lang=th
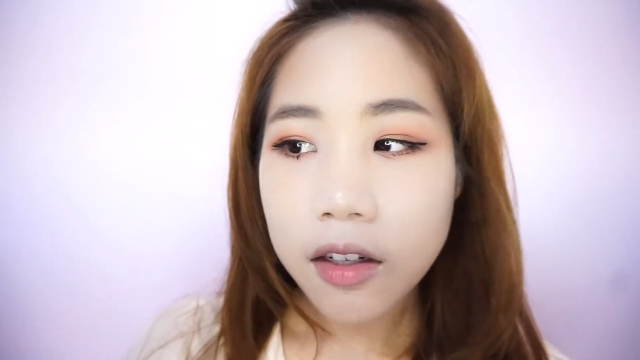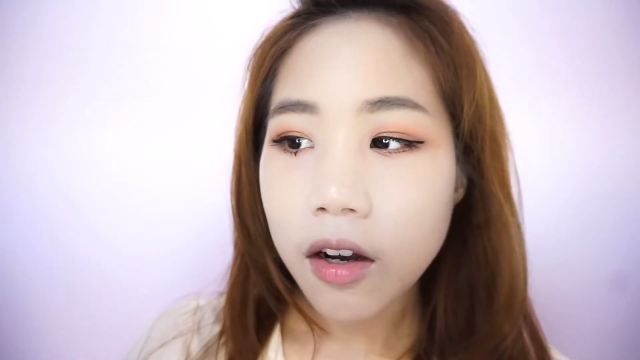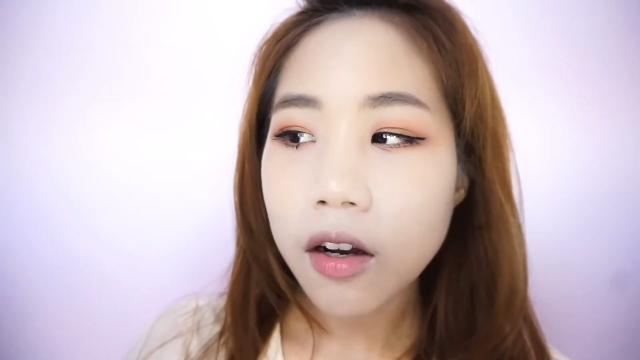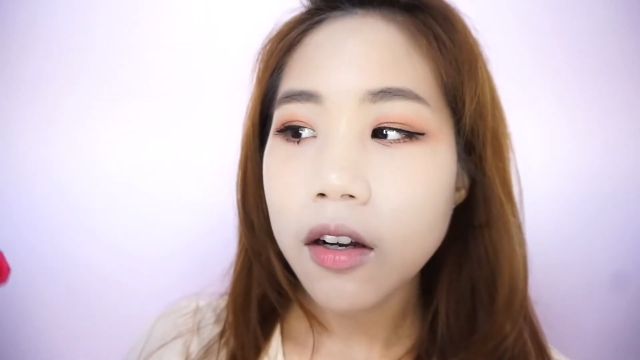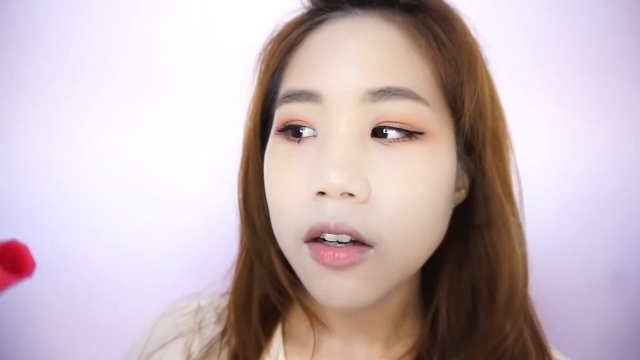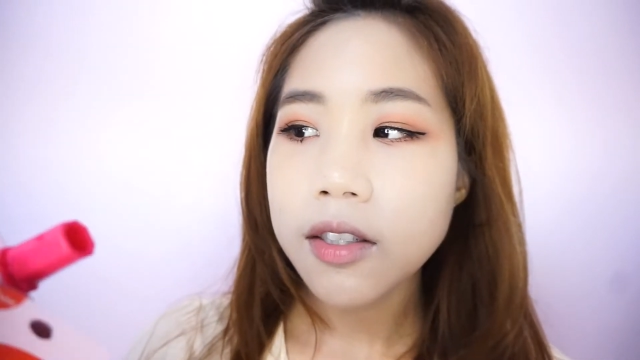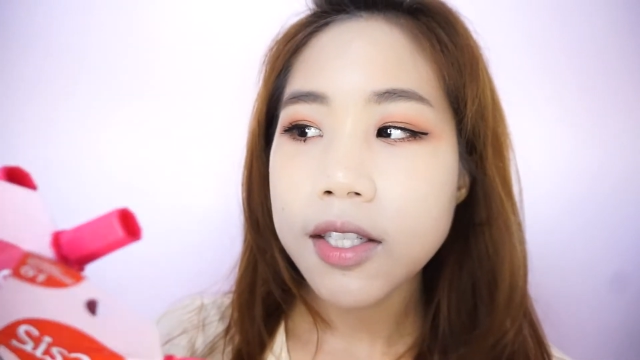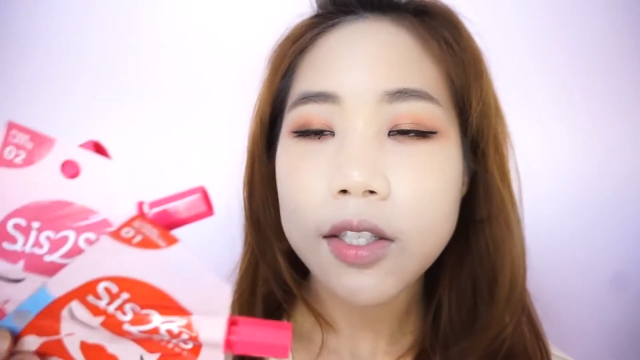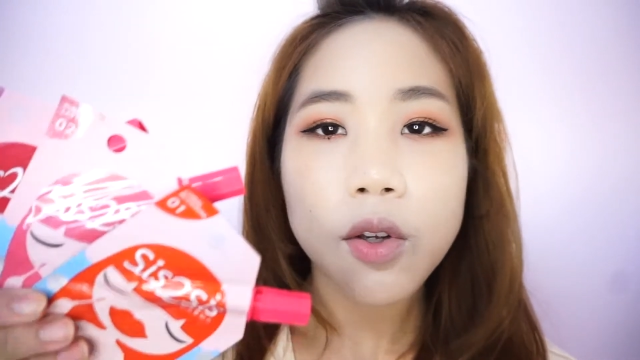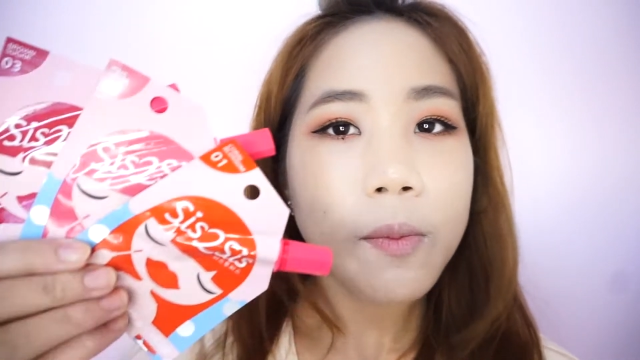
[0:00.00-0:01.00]
ก็
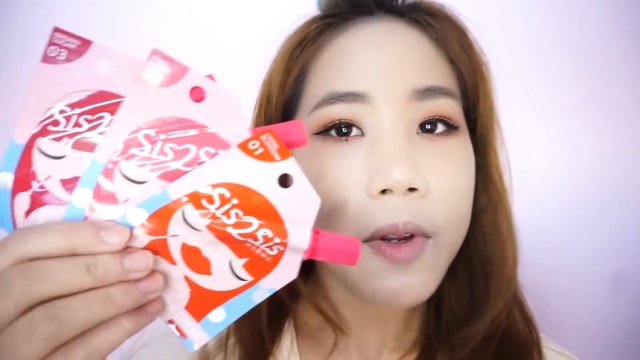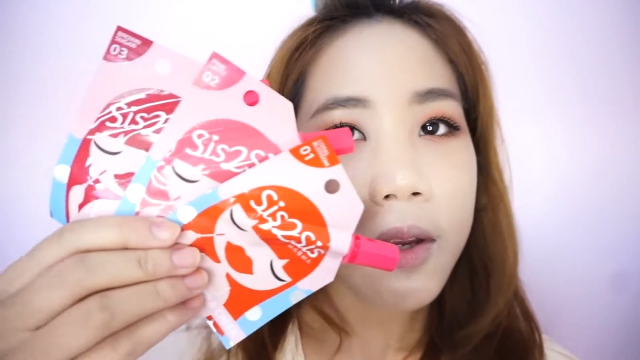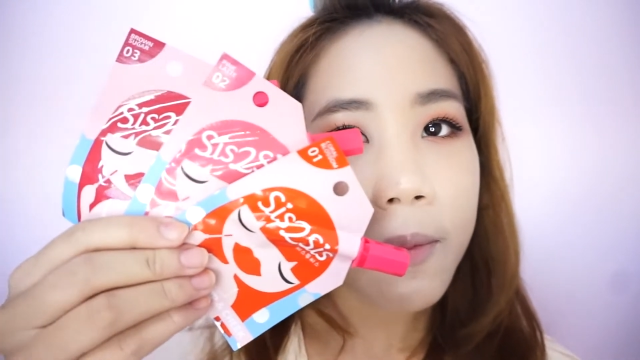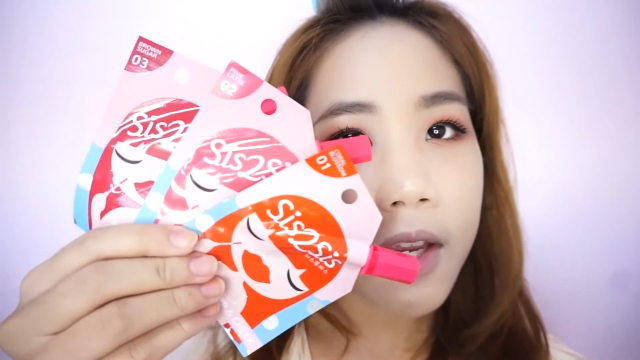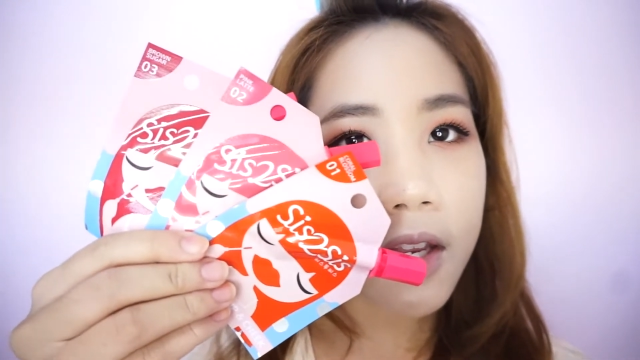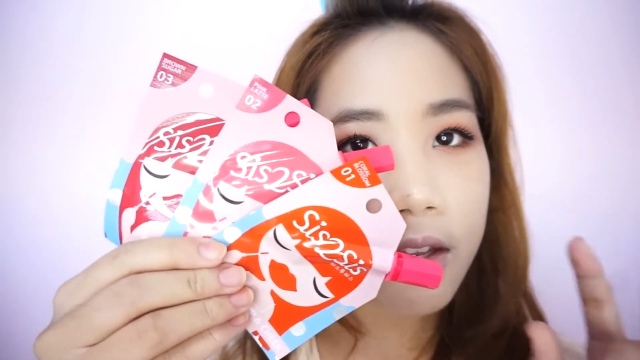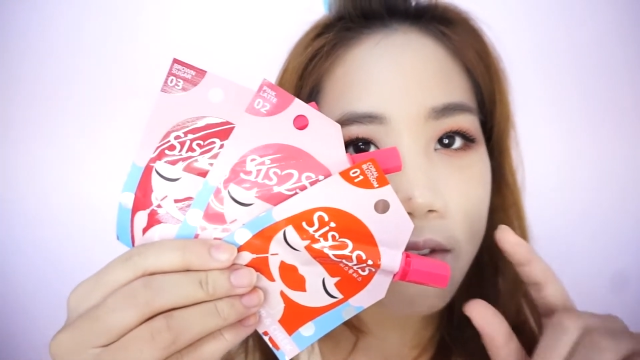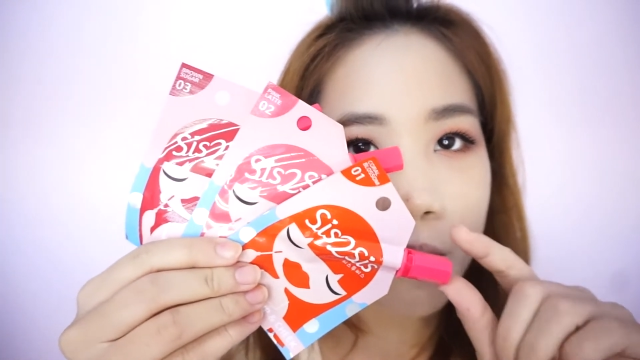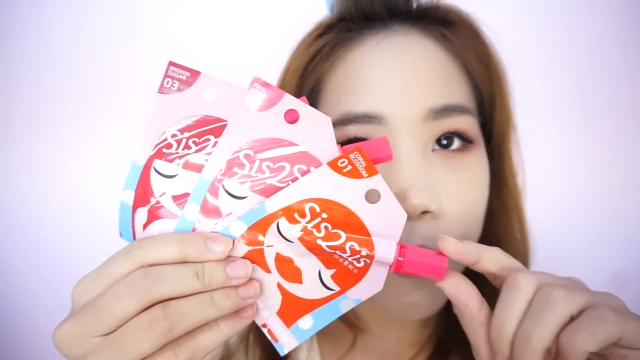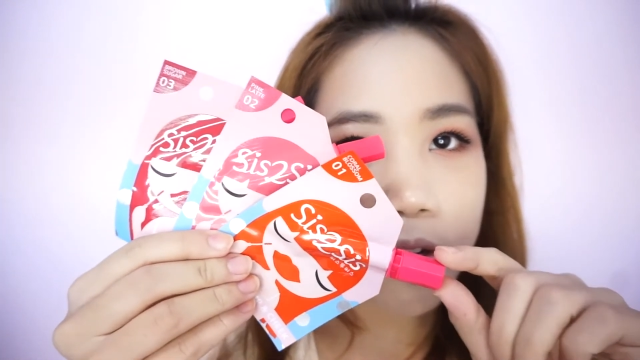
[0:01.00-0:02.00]
สีส้มที่มีในเซ
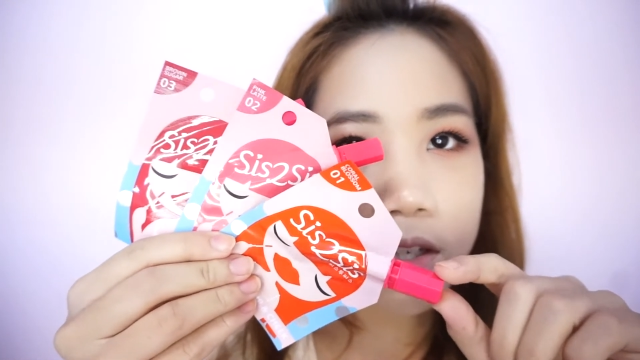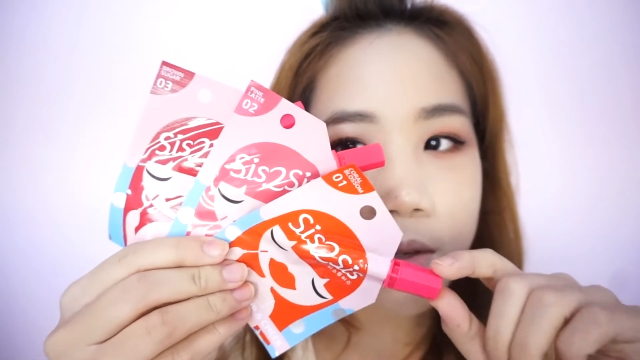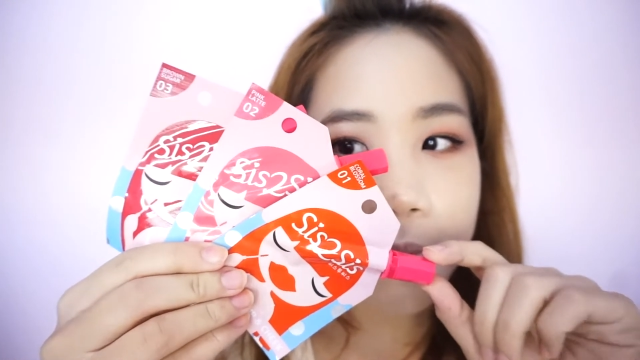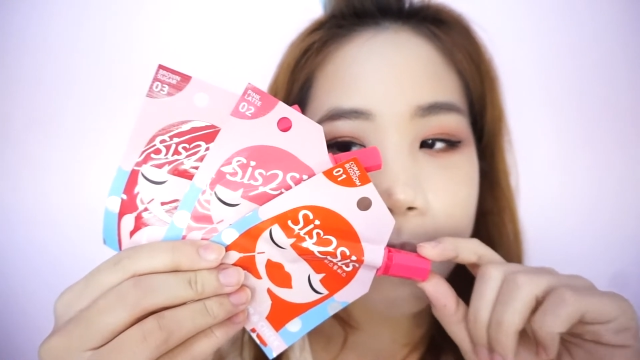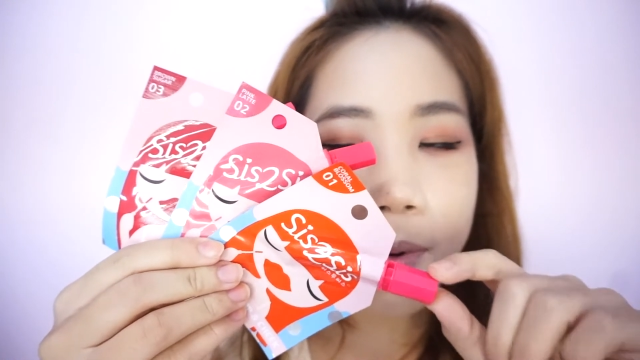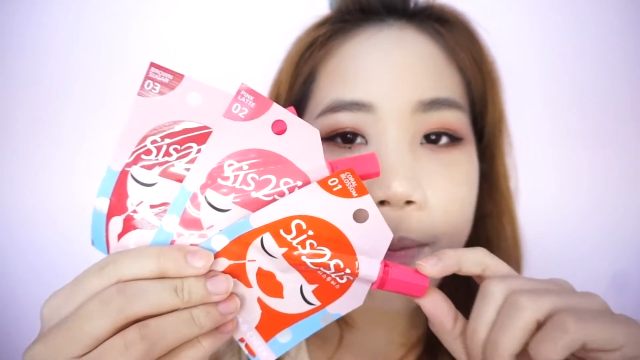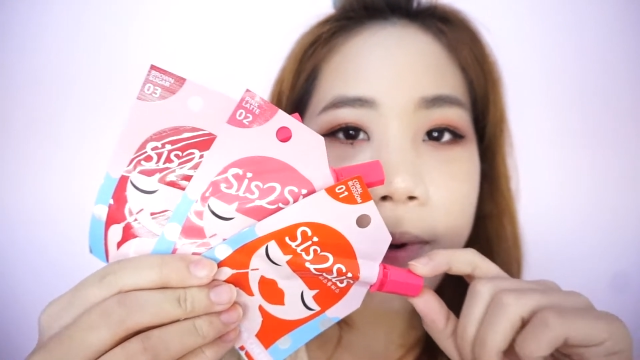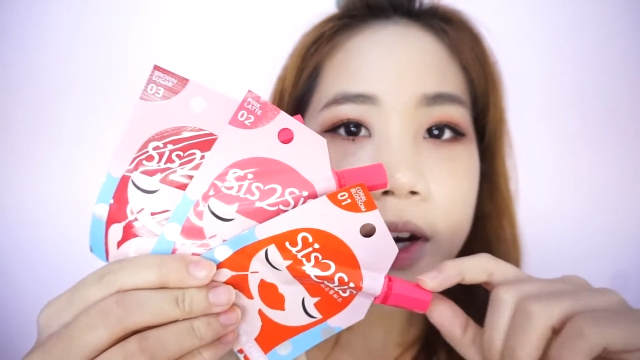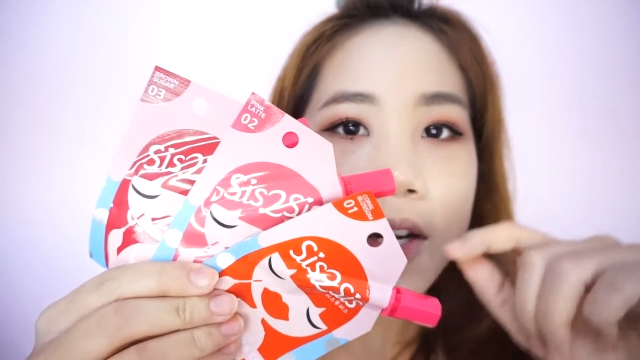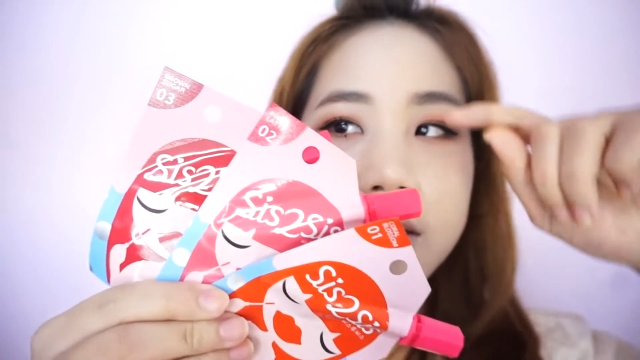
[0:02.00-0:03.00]
เว่นก็จะมีเป็นเบอร์